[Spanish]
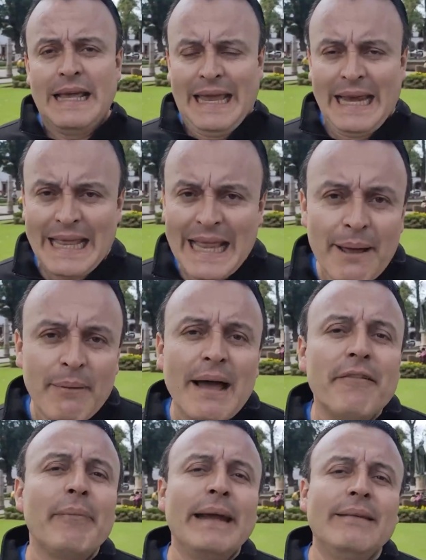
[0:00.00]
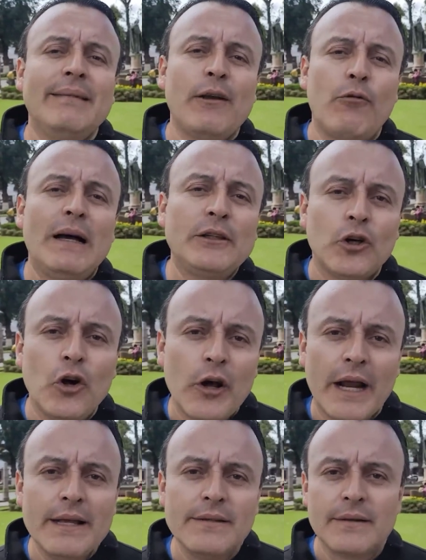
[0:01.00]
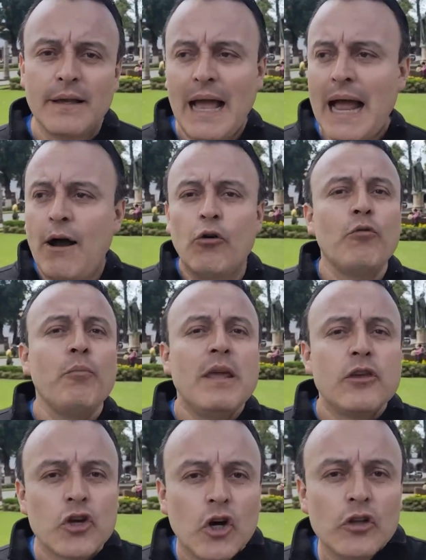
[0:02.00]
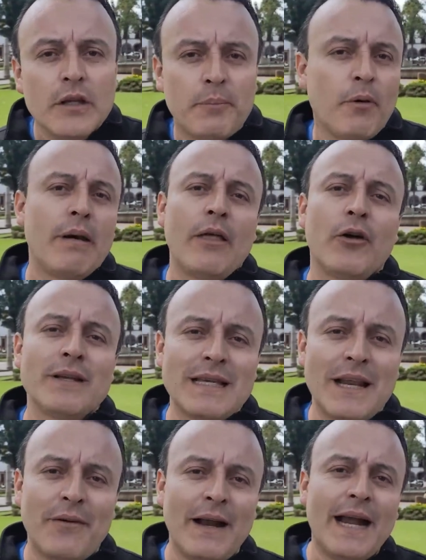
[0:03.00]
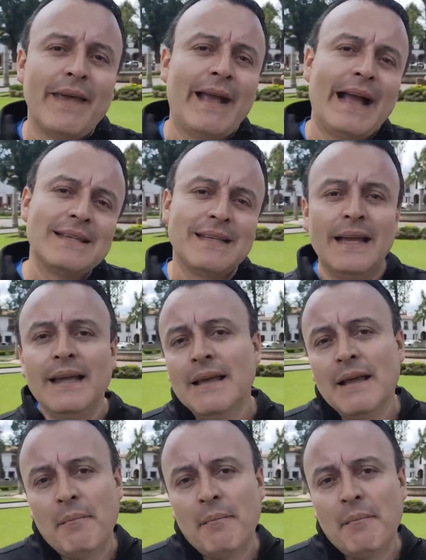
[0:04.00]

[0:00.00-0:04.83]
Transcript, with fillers: que le daba 24 horas a un millón de pobladores de la franja de Gaza